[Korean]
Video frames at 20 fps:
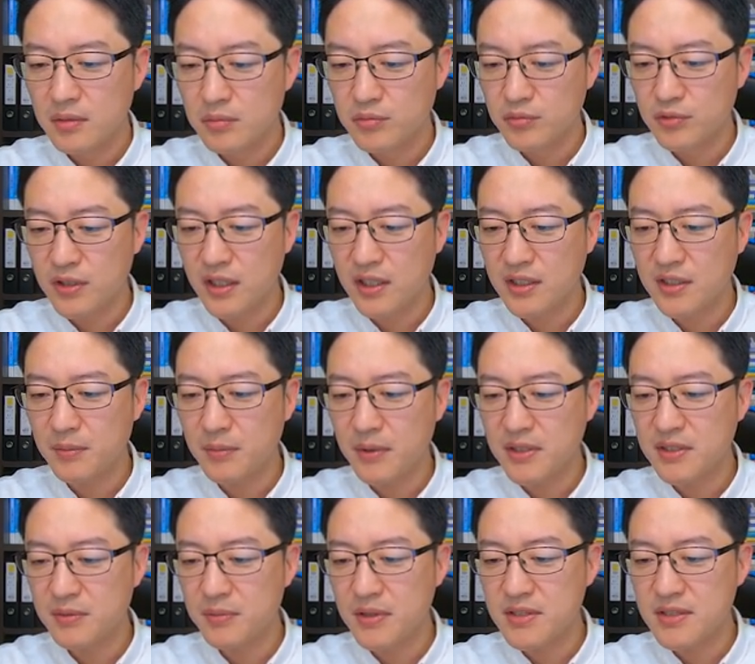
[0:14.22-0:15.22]
무단횡단
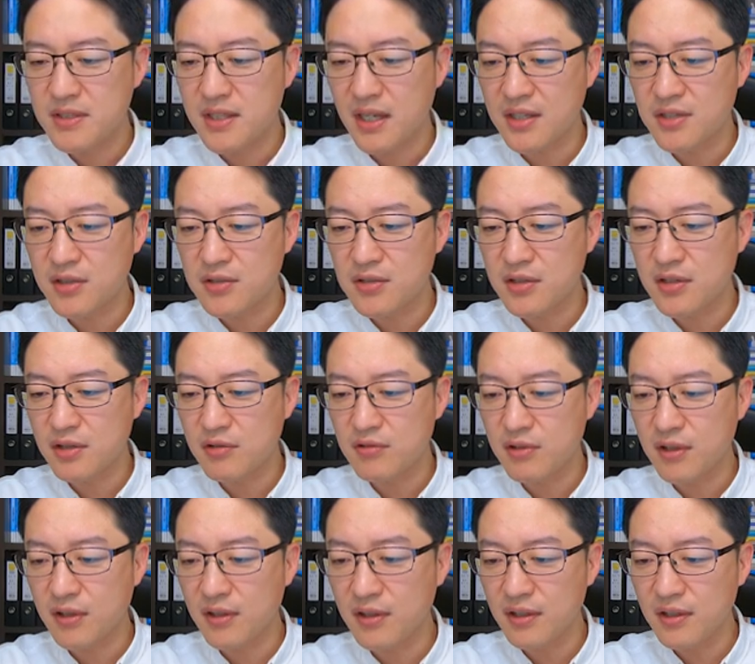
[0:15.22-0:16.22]
방지 펜스 다 쳐져
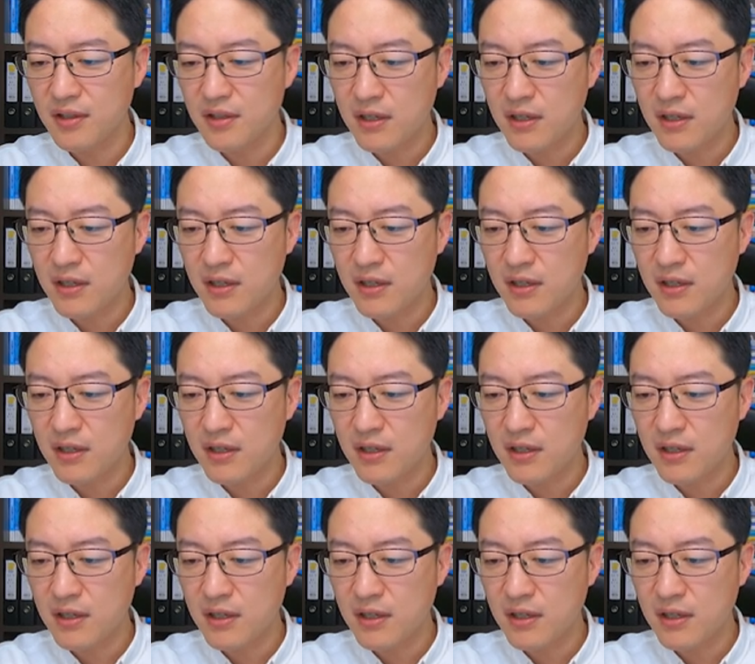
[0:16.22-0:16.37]
있고요.